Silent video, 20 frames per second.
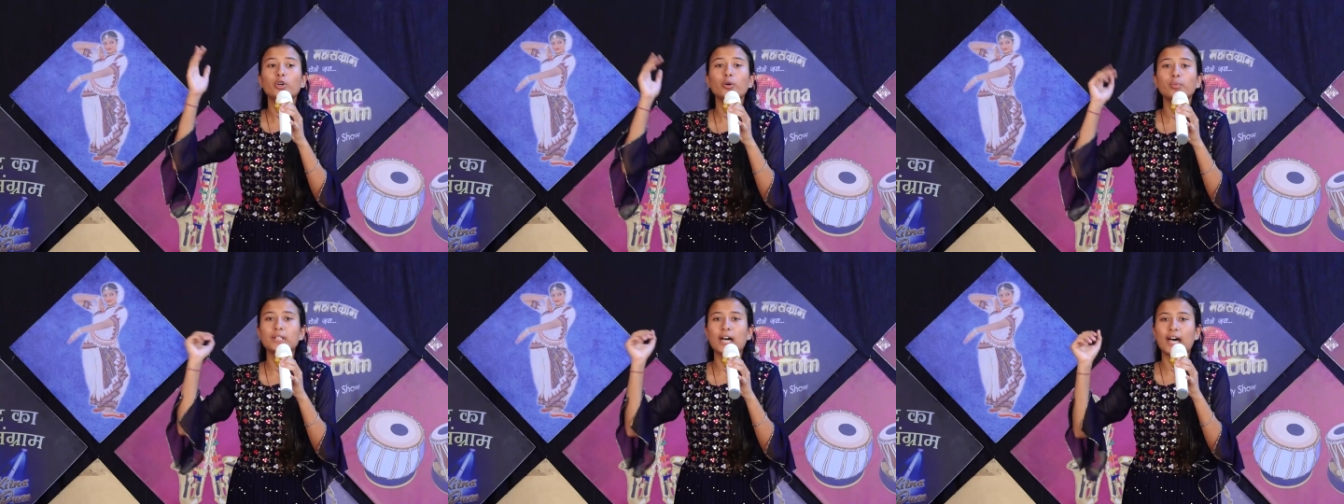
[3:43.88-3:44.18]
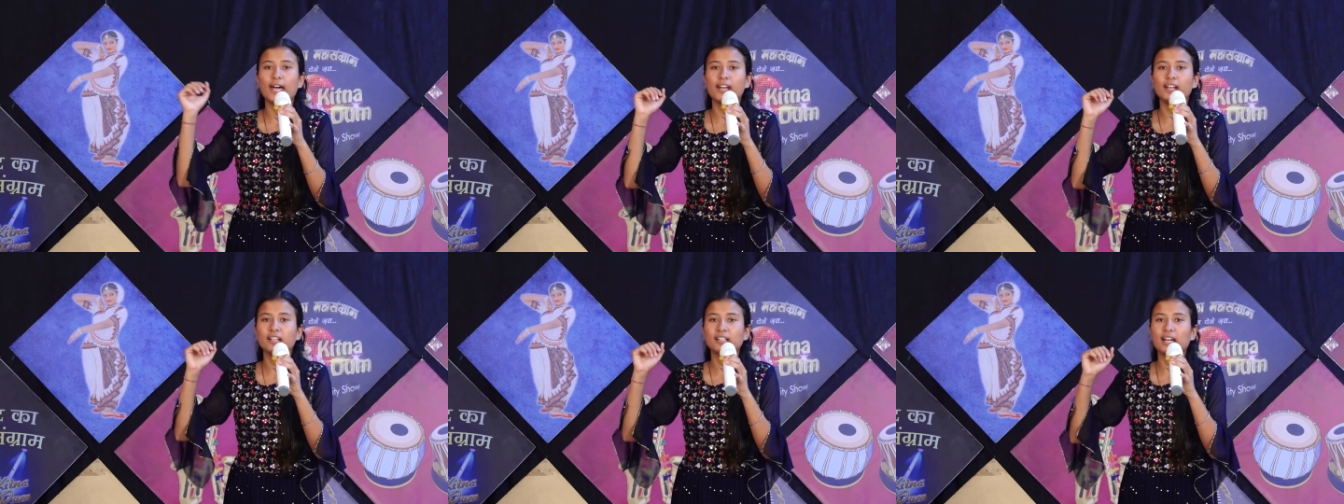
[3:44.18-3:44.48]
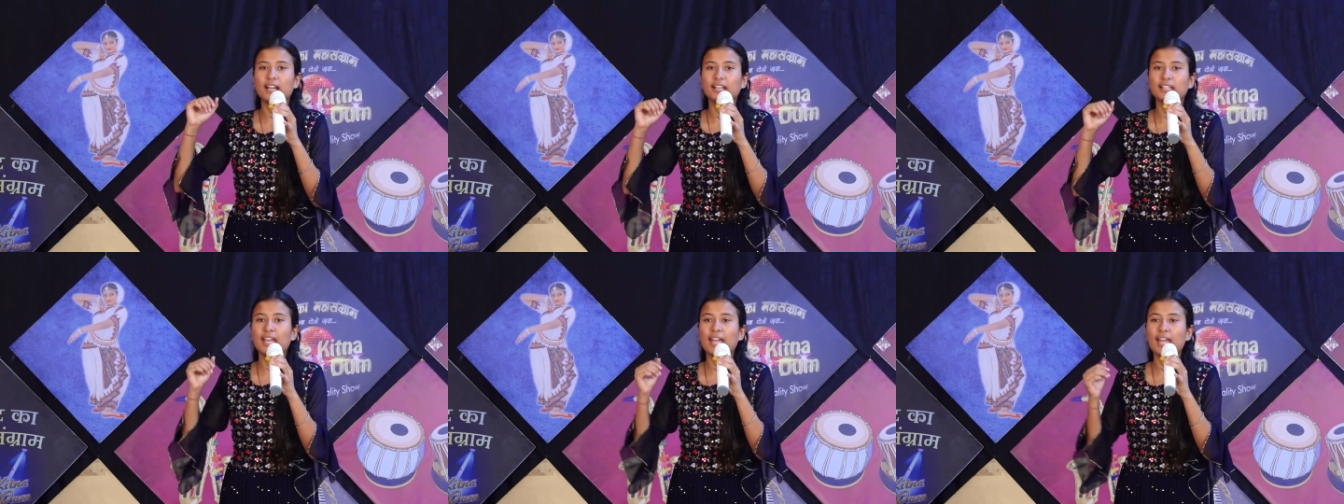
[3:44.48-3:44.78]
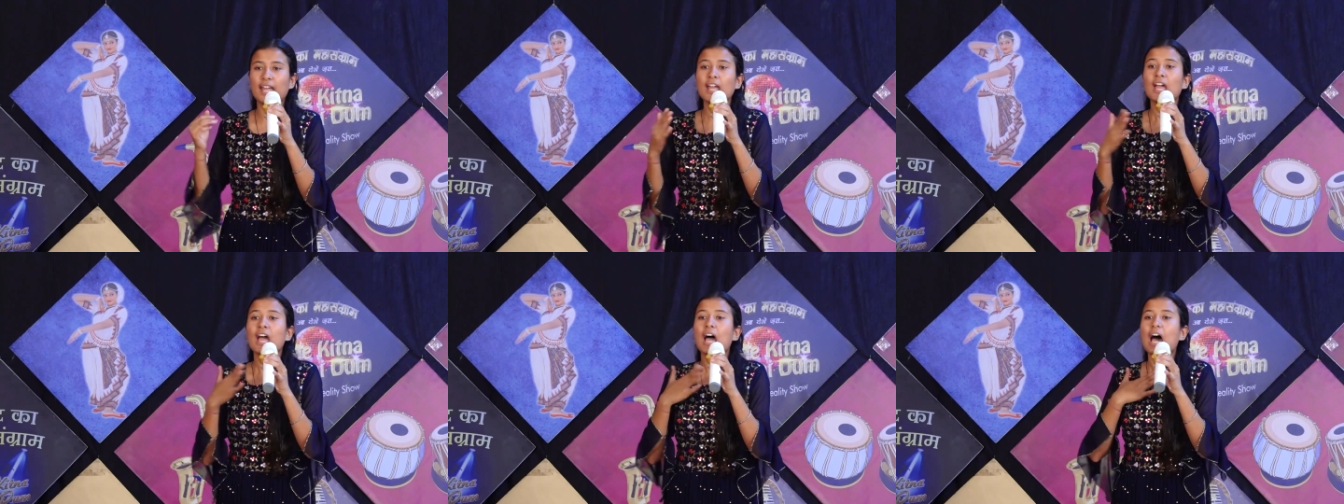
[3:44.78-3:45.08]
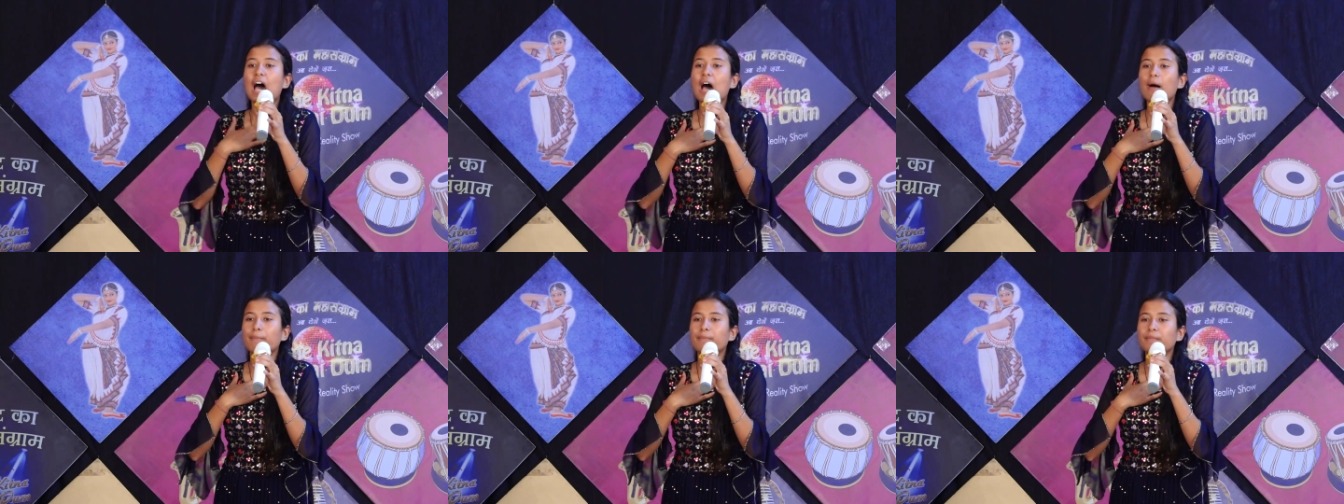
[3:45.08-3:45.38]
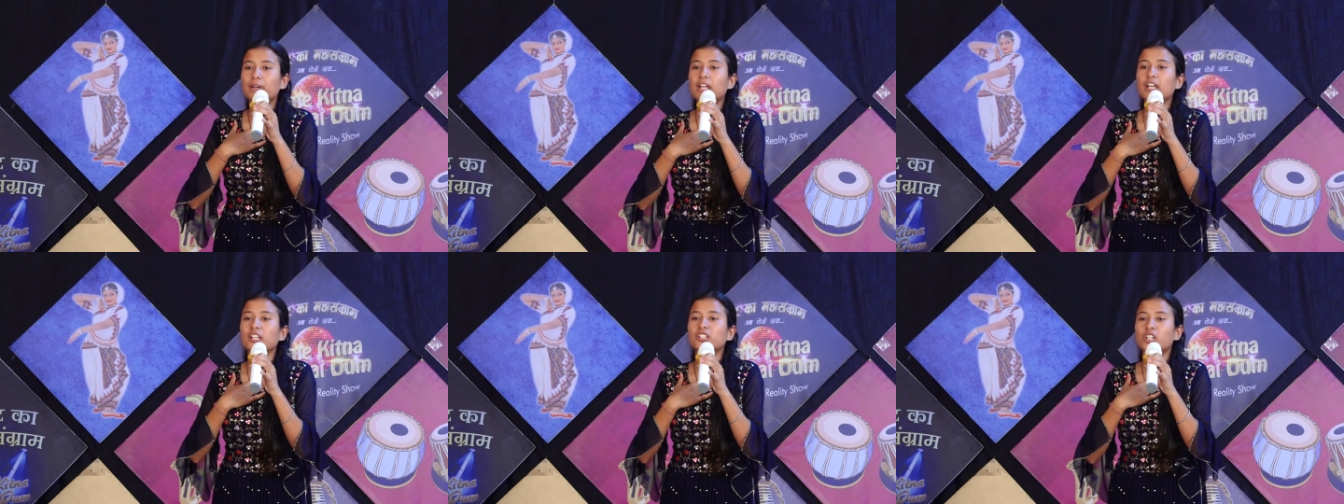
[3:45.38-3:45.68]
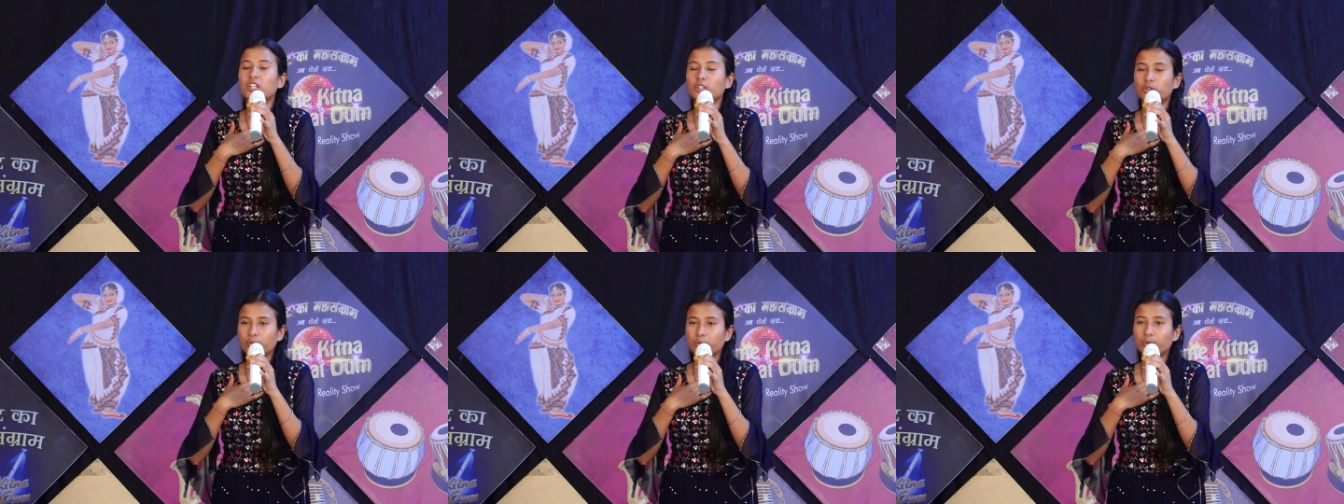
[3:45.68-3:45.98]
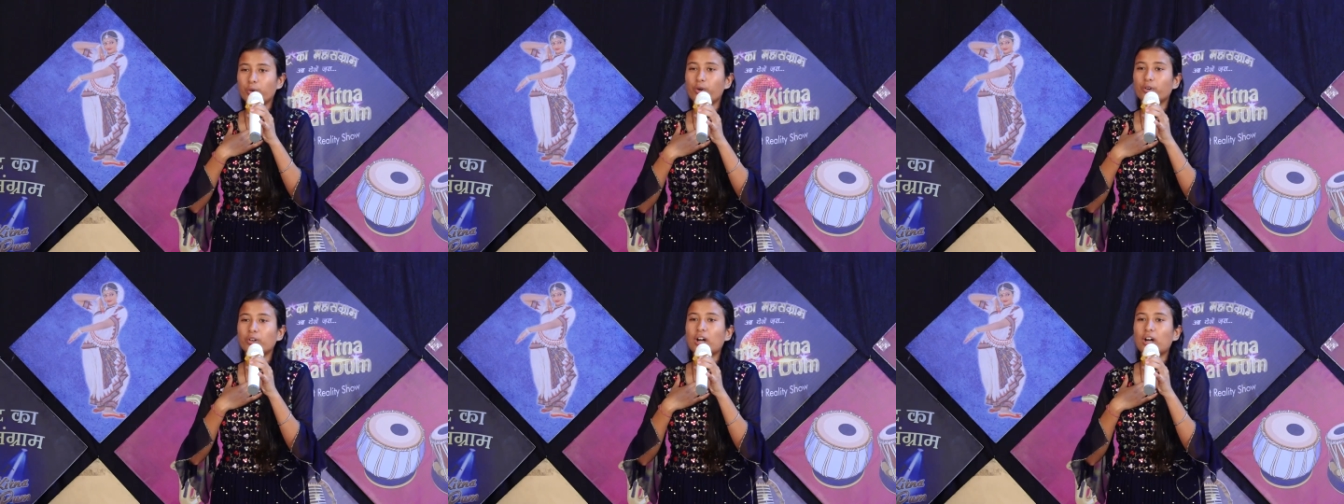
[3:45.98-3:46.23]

रूप धारण करके अपने शत्रुओं